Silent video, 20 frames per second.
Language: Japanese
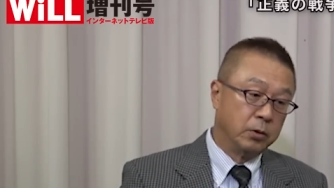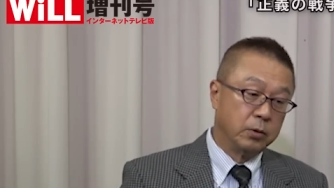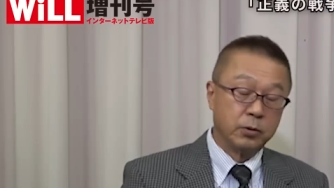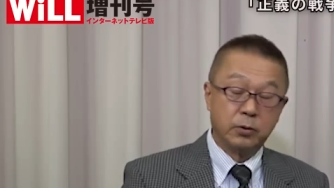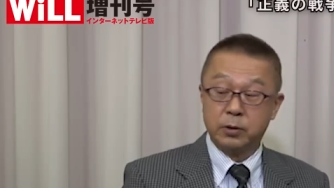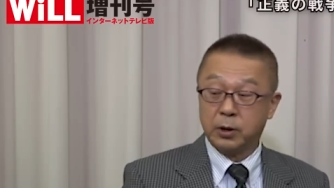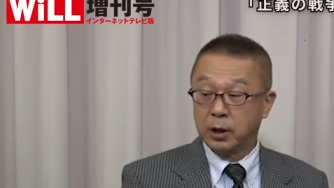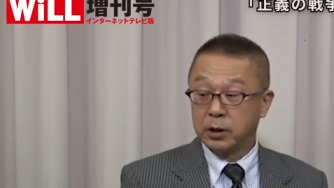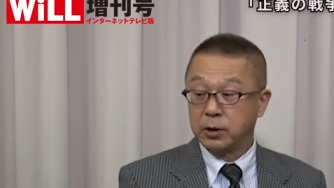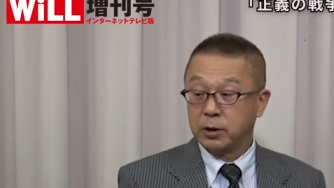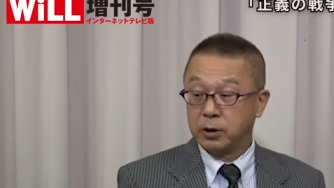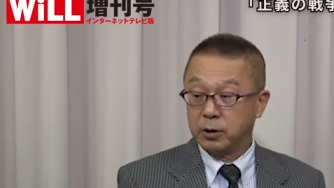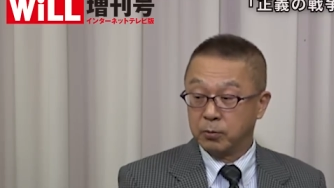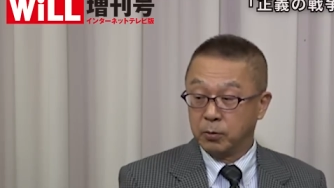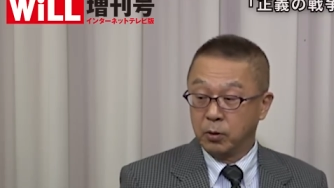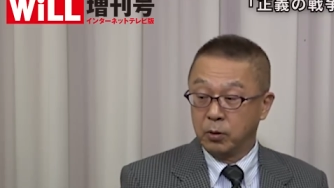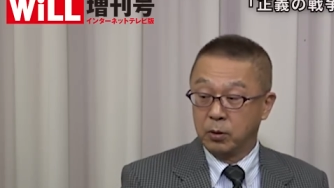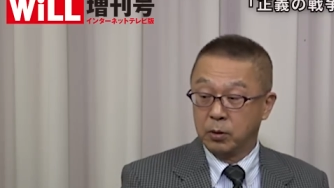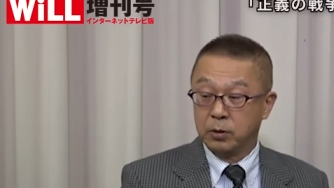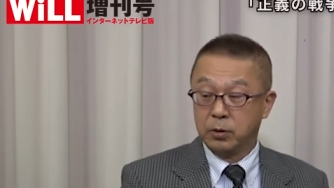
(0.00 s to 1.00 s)
ウクライナに
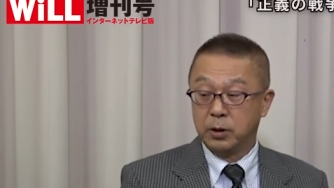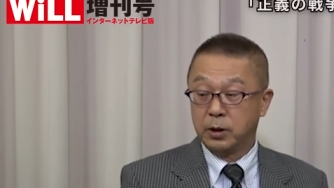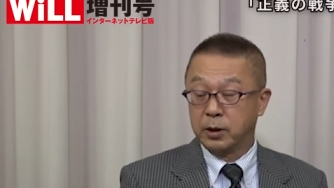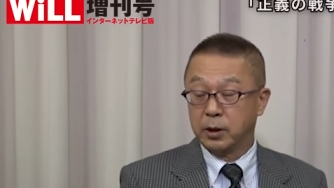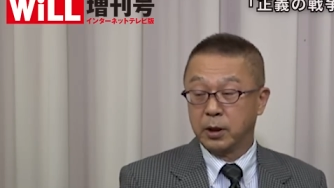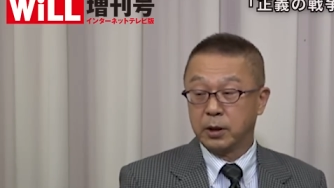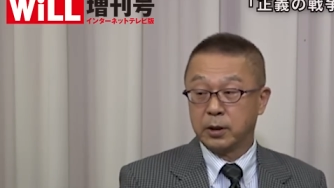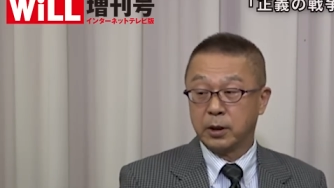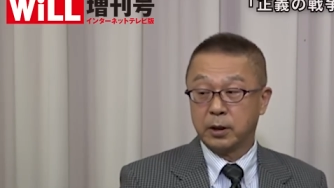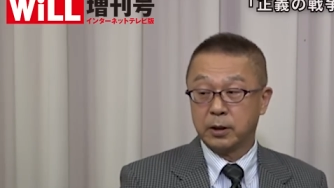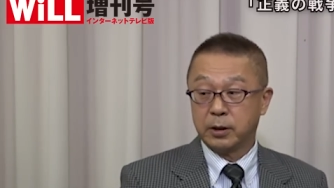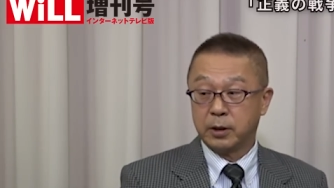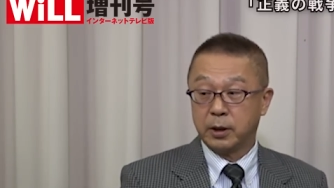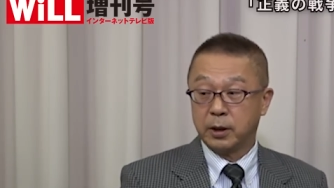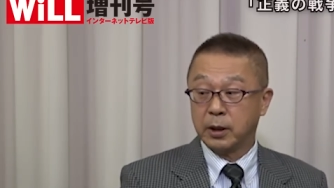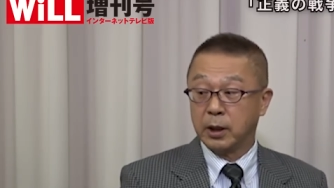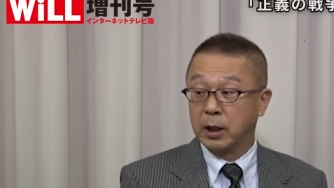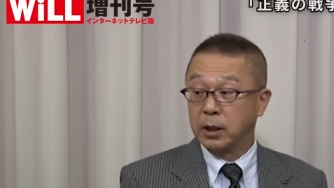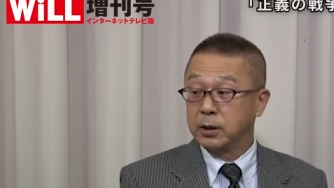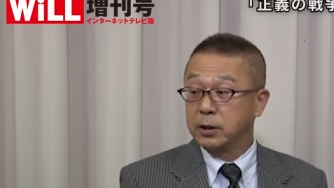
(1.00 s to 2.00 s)
も利害関
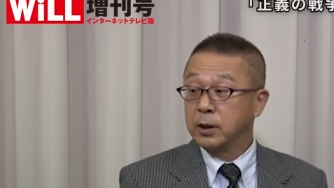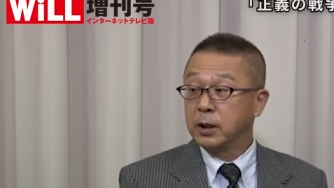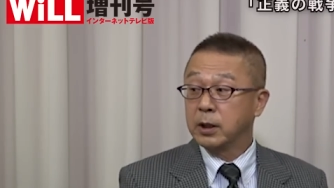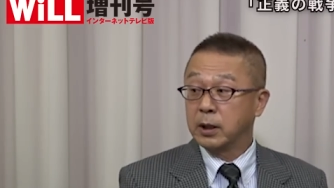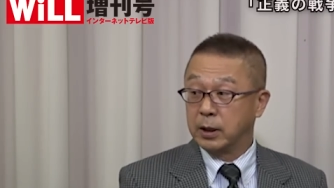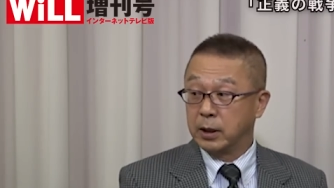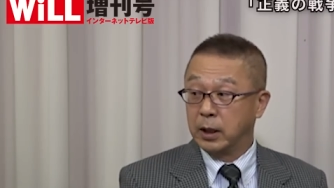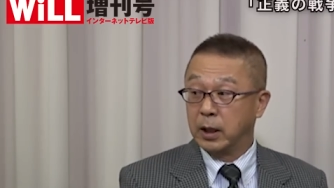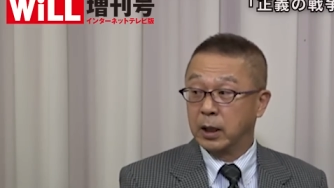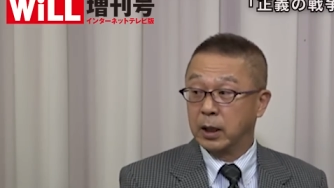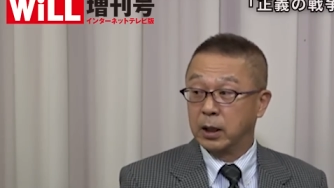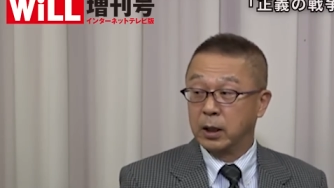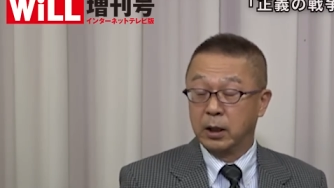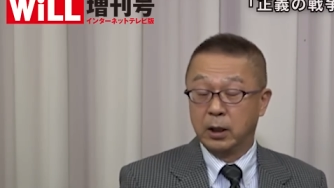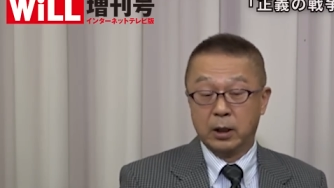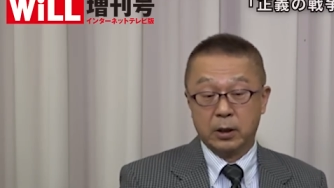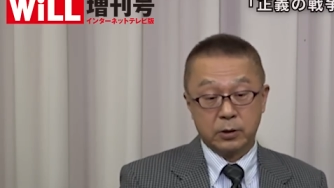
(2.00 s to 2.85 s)
係がありながら